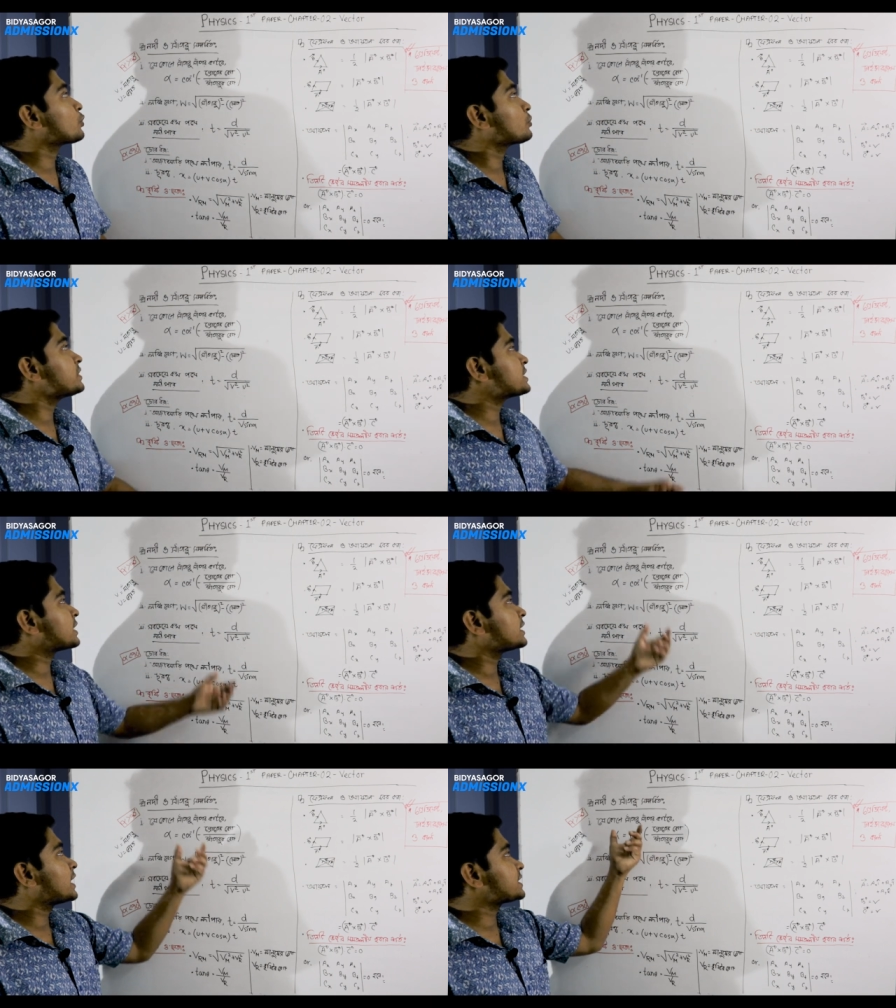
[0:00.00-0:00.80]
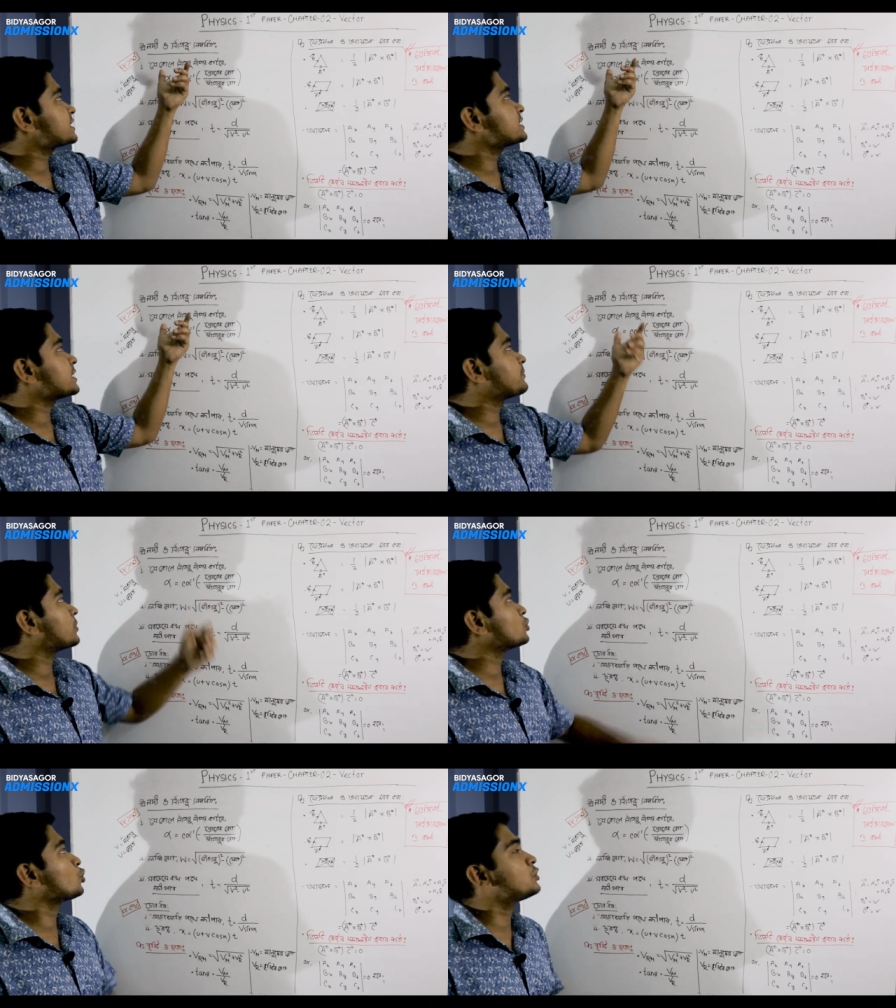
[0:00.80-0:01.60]
প্রথমে যেটা নিয়ে আসি যে
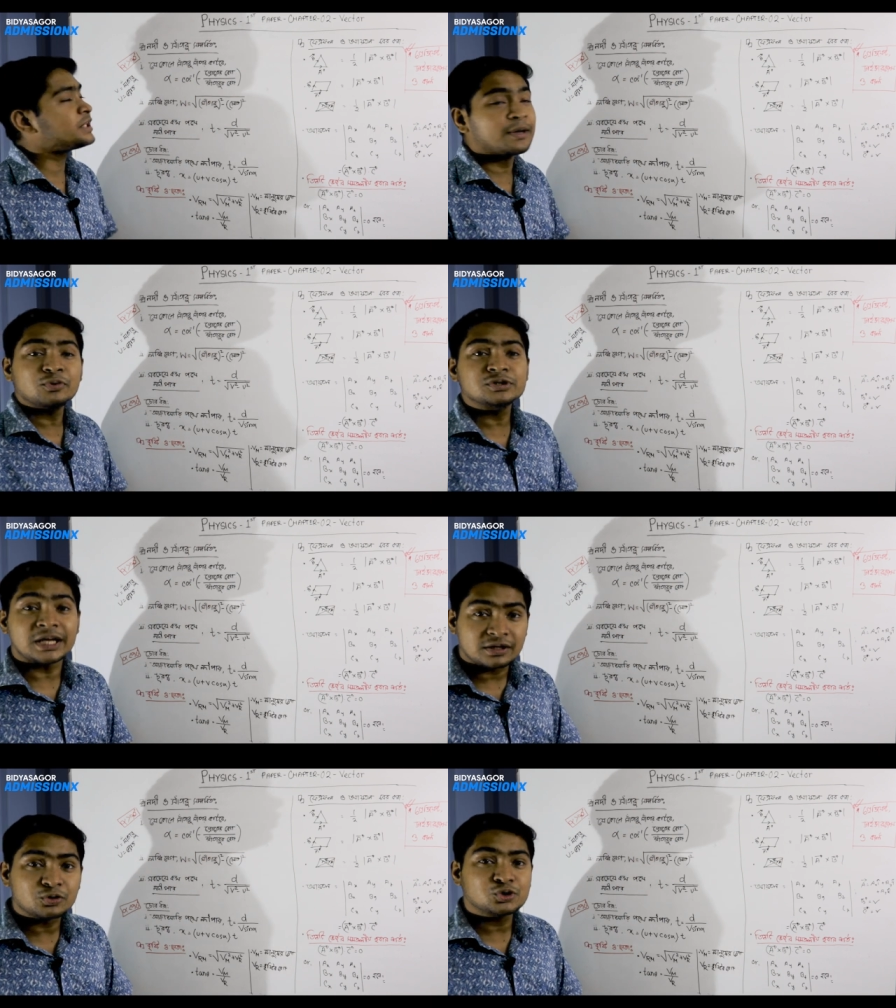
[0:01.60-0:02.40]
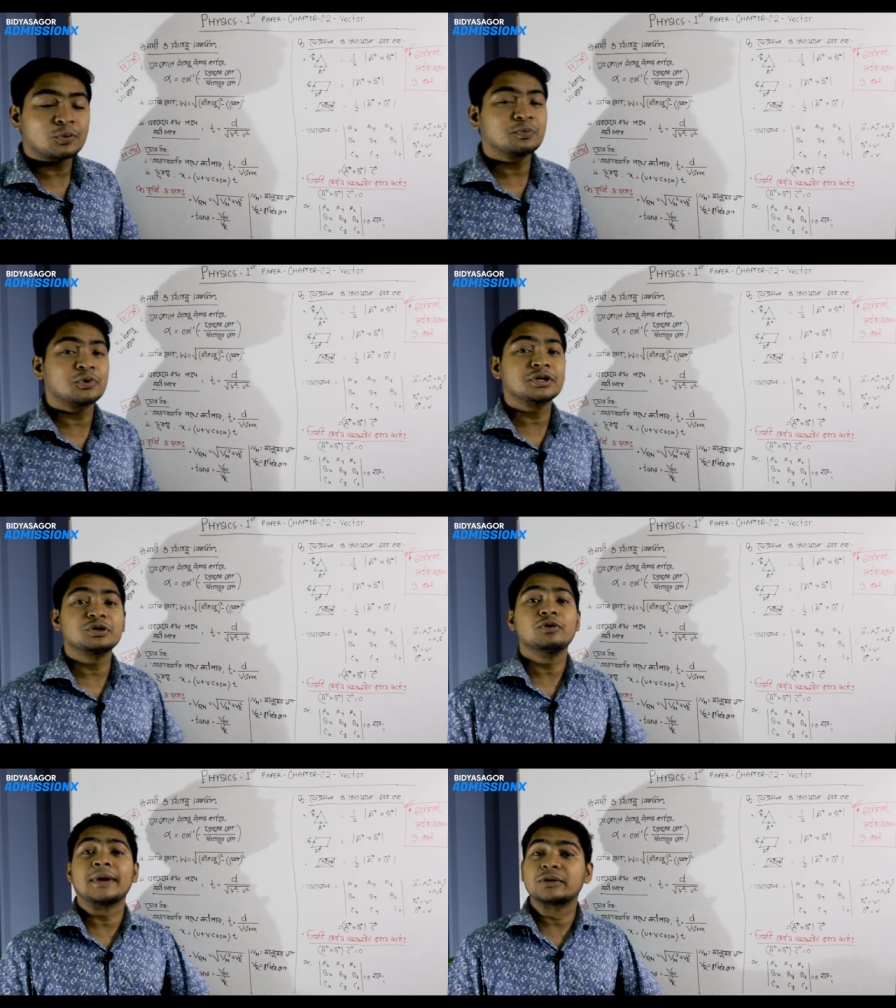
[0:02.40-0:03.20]
নদী এবং সাঁতার
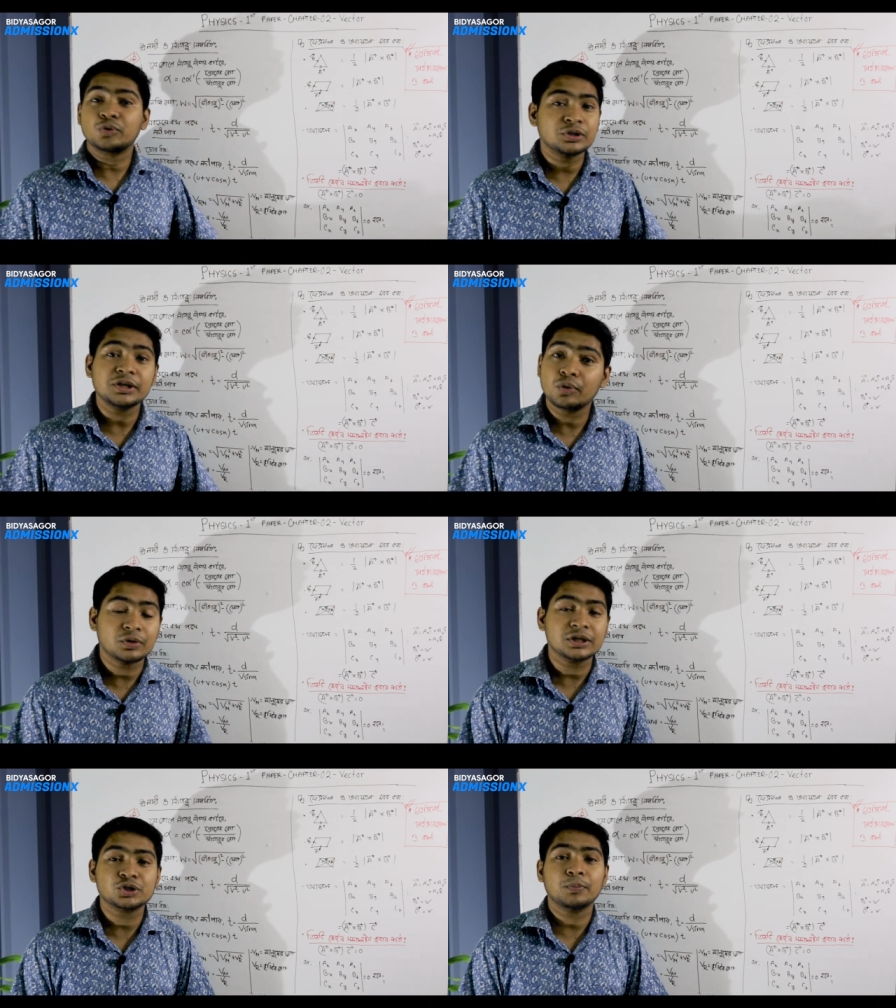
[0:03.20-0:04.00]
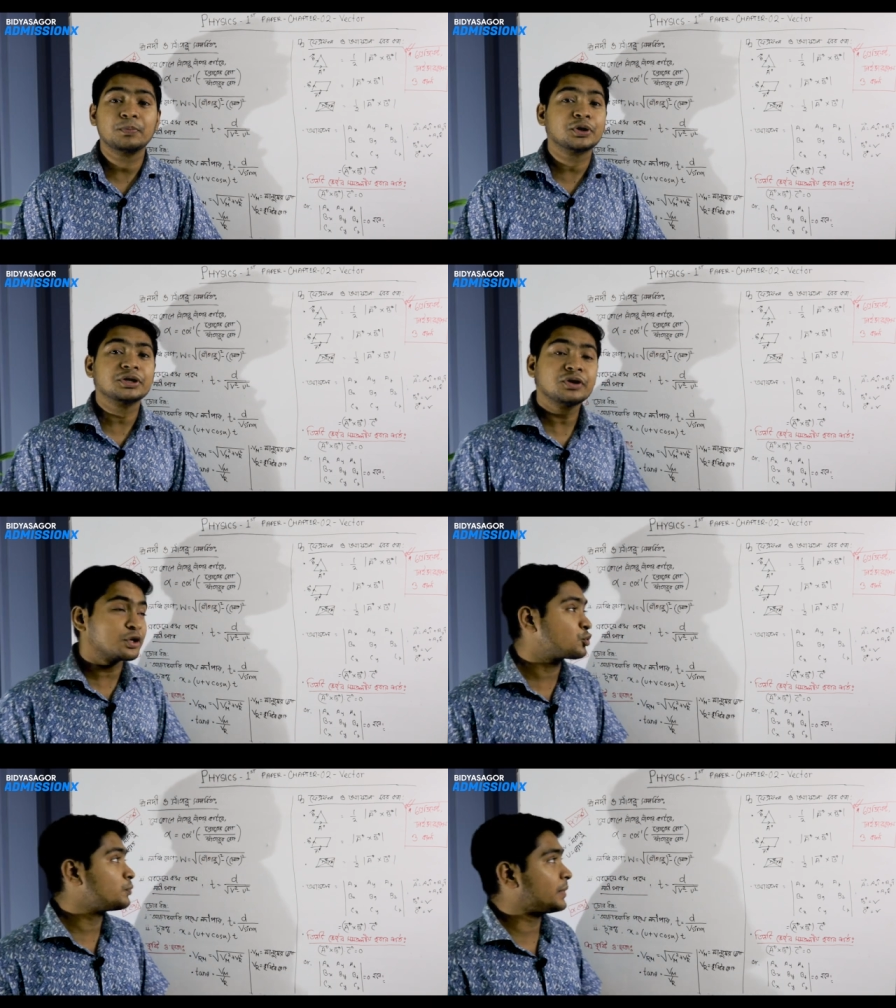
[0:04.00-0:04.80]
সম্পর্কিত বা নদী নৌকা সম্পর্কিত
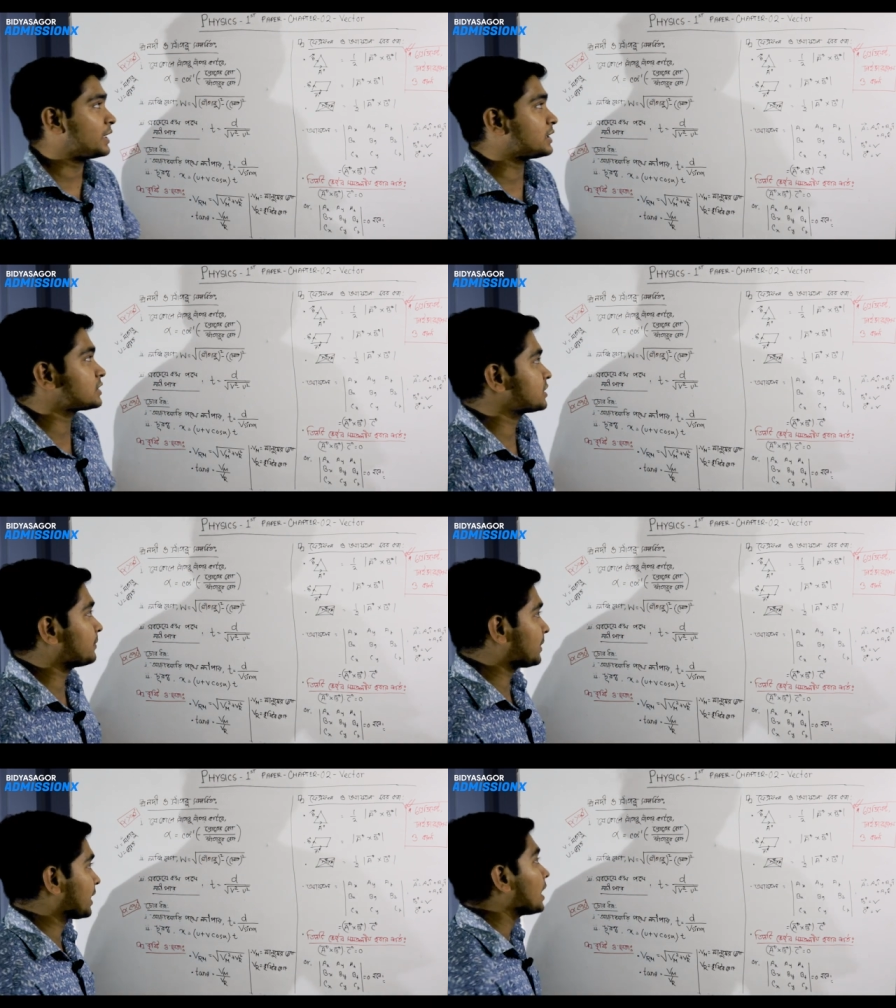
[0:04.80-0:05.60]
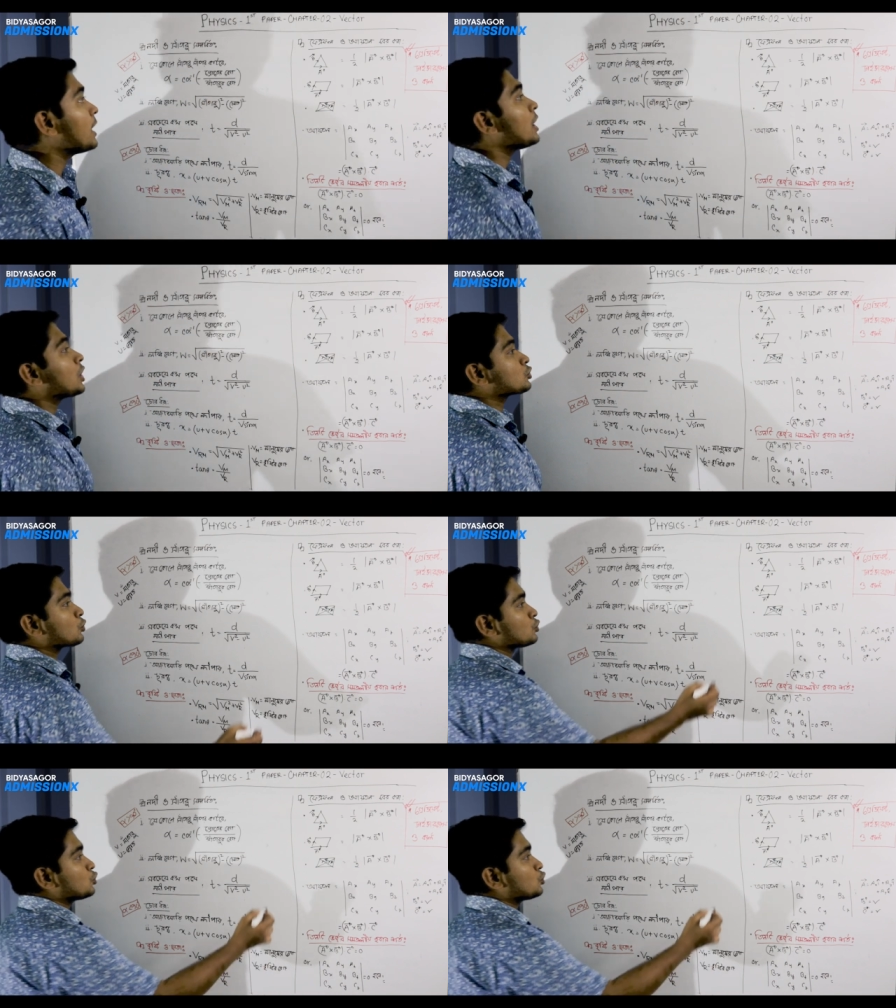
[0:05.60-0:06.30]
এরকম ম্যাথ আসতে পারে তো